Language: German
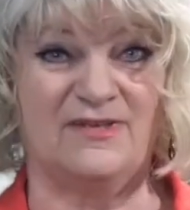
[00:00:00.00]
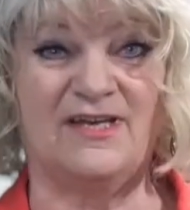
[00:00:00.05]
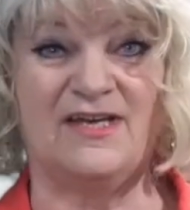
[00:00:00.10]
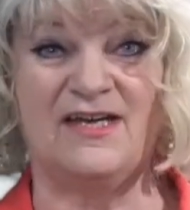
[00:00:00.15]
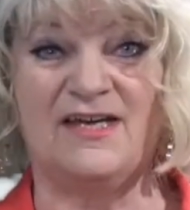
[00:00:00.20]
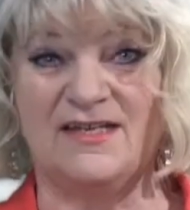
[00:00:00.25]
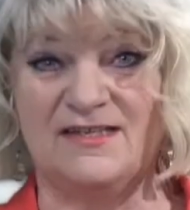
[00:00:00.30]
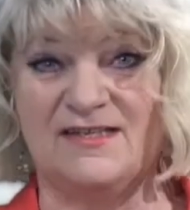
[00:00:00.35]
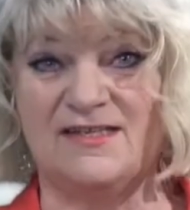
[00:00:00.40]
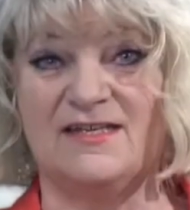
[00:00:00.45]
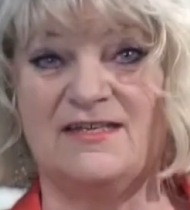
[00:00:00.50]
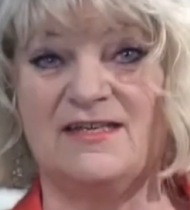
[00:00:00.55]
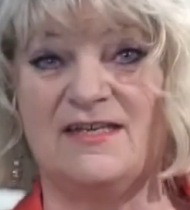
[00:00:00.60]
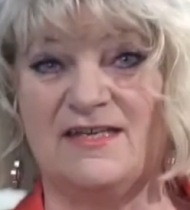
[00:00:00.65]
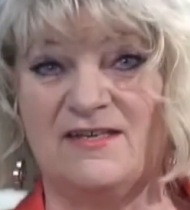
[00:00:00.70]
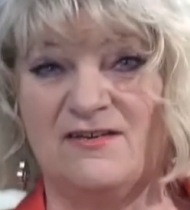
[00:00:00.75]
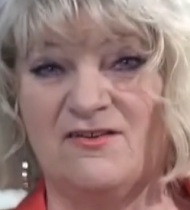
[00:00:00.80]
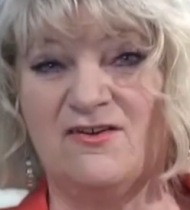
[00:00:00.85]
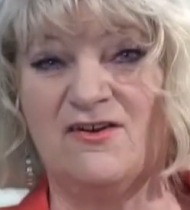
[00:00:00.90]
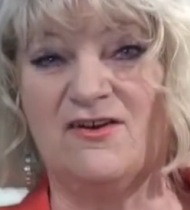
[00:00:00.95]
Der hat ja eine
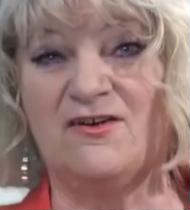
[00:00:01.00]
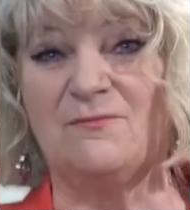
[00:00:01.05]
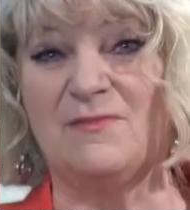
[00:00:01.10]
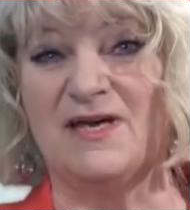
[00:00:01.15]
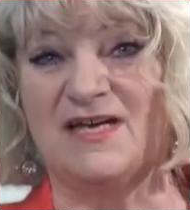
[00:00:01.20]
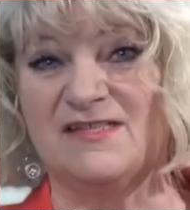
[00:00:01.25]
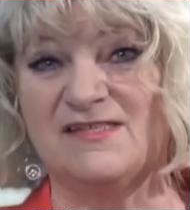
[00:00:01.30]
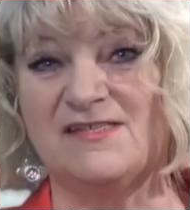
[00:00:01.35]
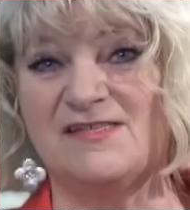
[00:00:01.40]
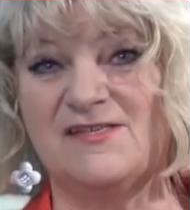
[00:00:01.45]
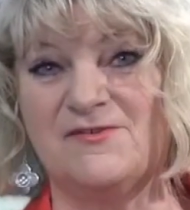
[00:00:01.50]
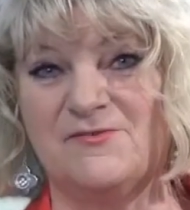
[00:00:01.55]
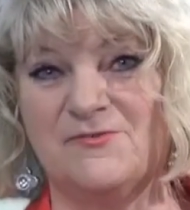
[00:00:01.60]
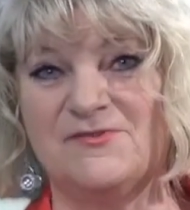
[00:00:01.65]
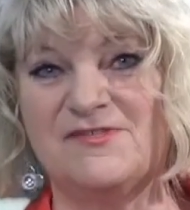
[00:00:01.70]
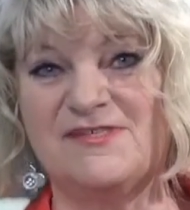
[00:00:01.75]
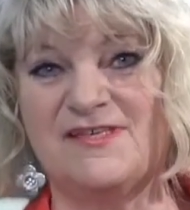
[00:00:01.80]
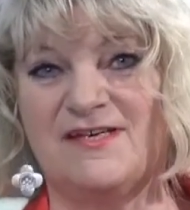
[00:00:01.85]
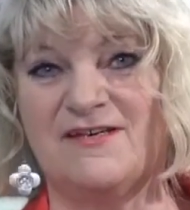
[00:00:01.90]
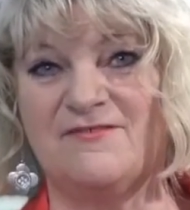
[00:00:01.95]
enorme
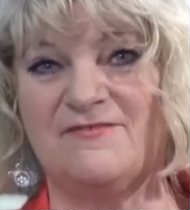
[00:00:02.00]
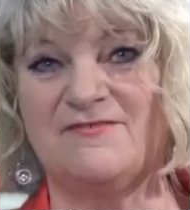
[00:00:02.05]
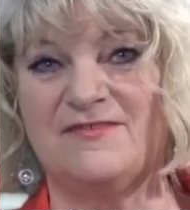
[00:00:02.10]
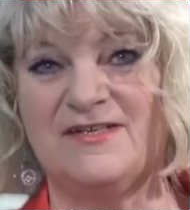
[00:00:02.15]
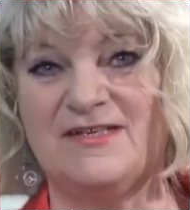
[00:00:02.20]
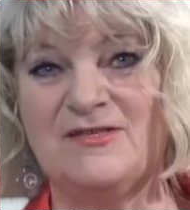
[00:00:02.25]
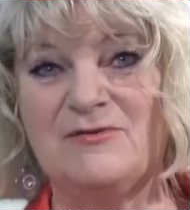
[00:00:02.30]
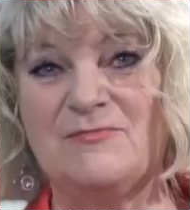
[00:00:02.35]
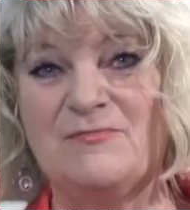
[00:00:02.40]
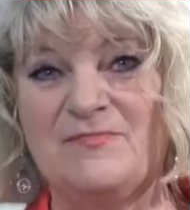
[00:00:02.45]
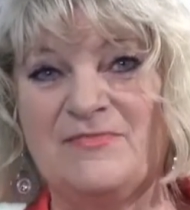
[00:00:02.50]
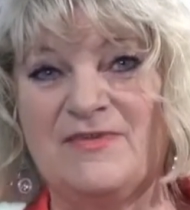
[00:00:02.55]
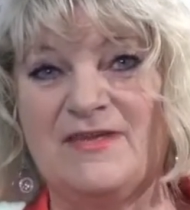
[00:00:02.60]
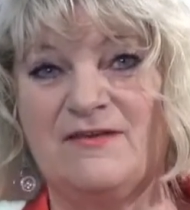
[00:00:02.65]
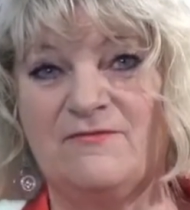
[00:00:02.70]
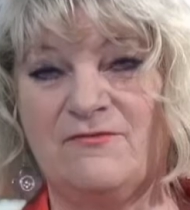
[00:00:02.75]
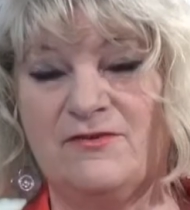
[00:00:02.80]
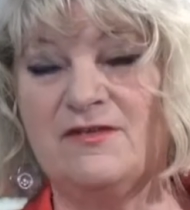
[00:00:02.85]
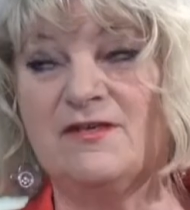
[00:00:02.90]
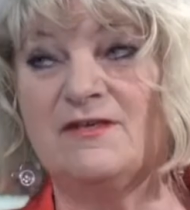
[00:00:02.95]
Anziehungskraft, ne?
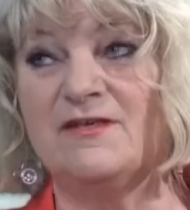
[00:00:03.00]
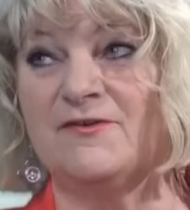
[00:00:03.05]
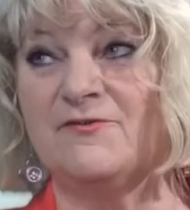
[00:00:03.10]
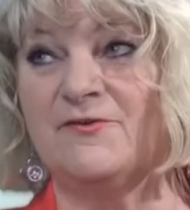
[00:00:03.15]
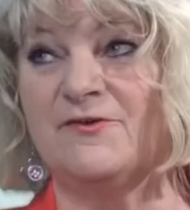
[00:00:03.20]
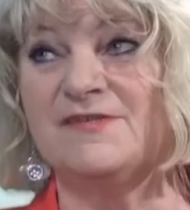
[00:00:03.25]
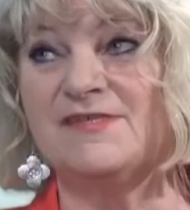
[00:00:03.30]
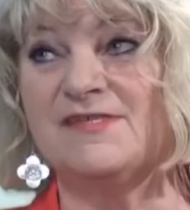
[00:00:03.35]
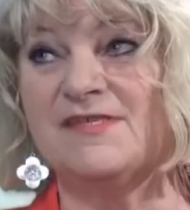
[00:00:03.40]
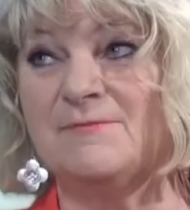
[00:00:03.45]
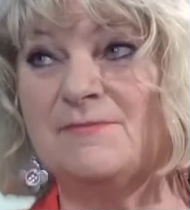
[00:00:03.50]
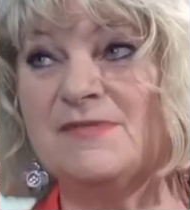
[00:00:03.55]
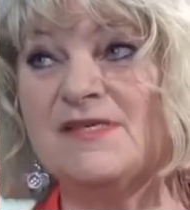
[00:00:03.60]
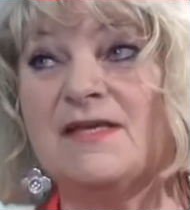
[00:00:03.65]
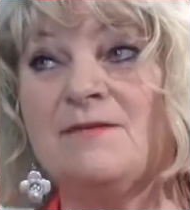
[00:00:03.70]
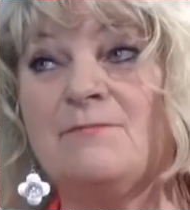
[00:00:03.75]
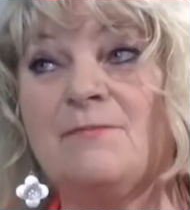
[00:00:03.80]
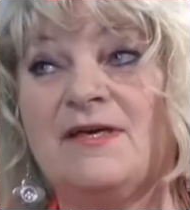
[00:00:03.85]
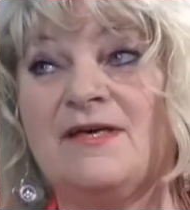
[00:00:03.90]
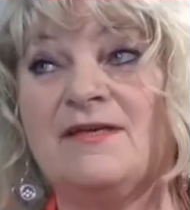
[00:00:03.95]
Findet ja. er trotzdem
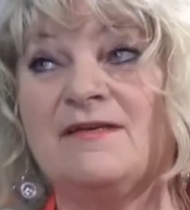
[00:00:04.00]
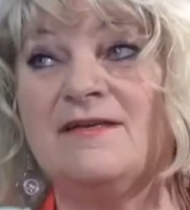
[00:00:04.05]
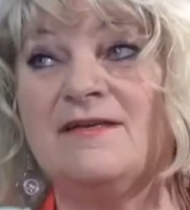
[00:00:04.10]
seinen Partner?